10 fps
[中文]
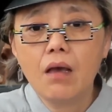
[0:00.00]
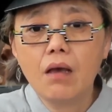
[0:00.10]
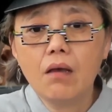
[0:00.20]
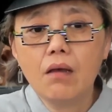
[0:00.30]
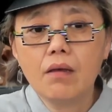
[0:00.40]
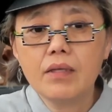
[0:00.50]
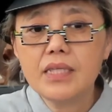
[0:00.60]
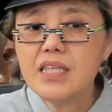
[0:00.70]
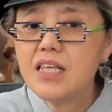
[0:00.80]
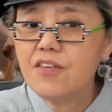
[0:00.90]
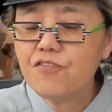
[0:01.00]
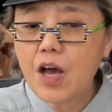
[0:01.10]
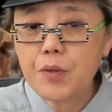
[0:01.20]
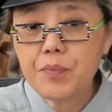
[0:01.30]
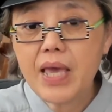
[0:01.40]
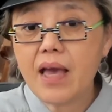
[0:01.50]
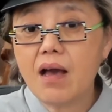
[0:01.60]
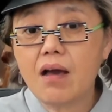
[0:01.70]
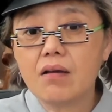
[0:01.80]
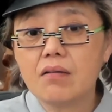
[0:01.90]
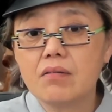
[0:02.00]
呃，一方面啊。